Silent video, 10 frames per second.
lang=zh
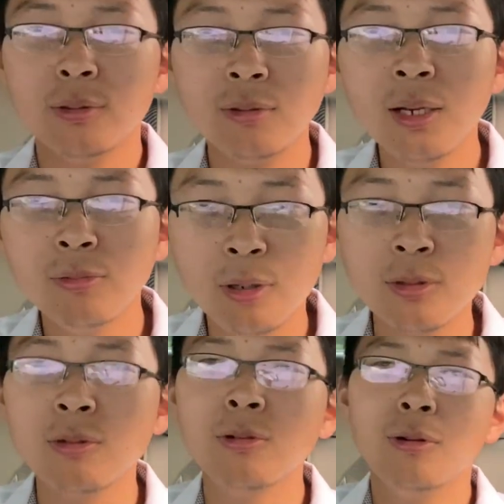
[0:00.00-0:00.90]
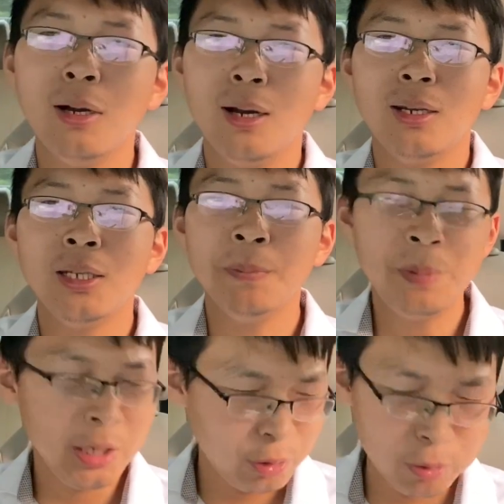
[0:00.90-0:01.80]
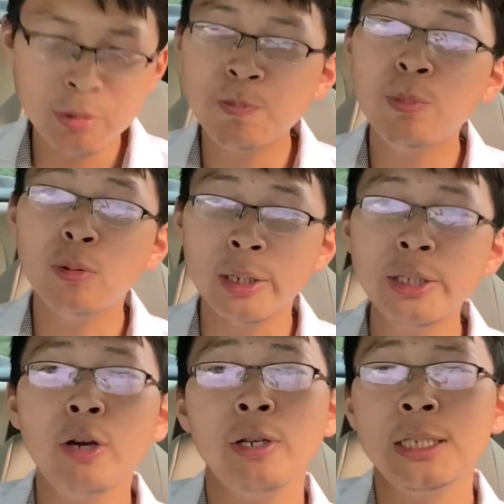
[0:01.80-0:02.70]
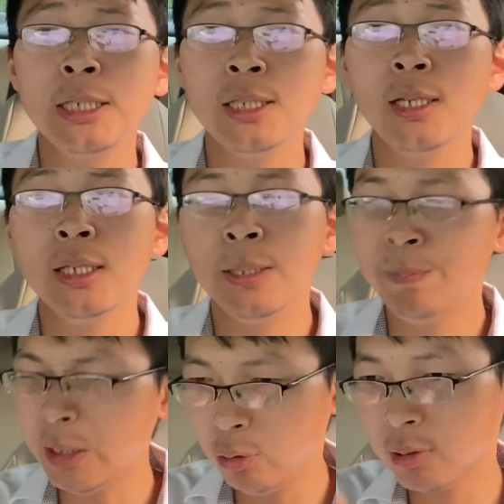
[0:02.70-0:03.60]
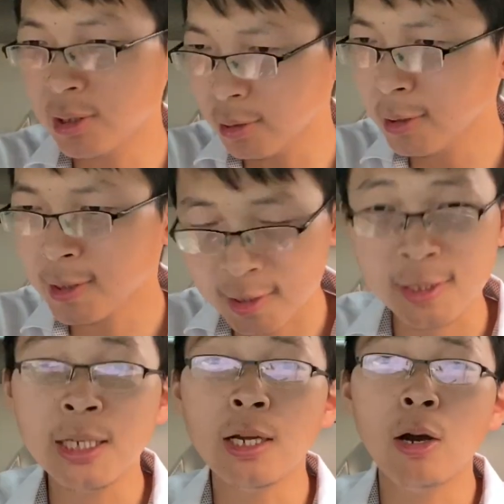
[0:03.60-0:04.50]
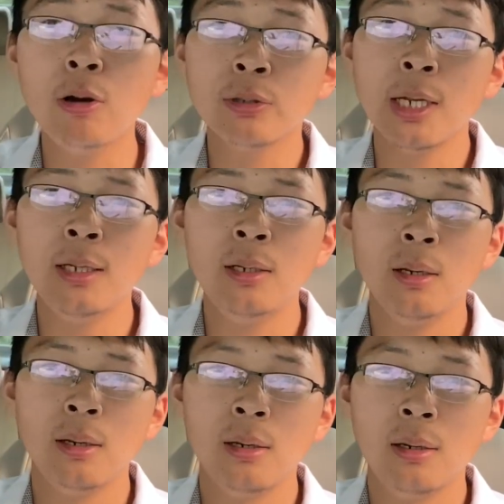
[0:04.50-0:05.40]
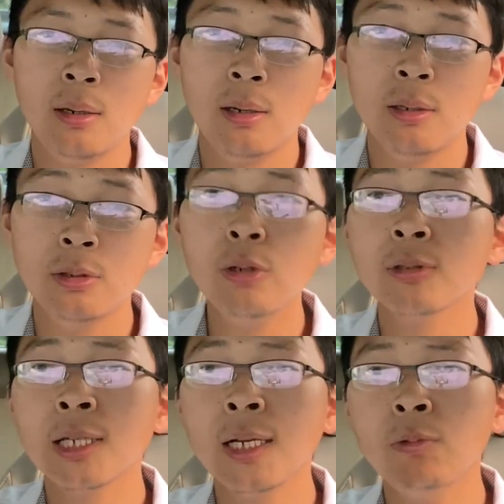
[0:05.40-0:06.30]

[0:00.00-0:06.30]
所以我说过，你必须不能掉以轻心，你必须置之死地而后生，就是跟你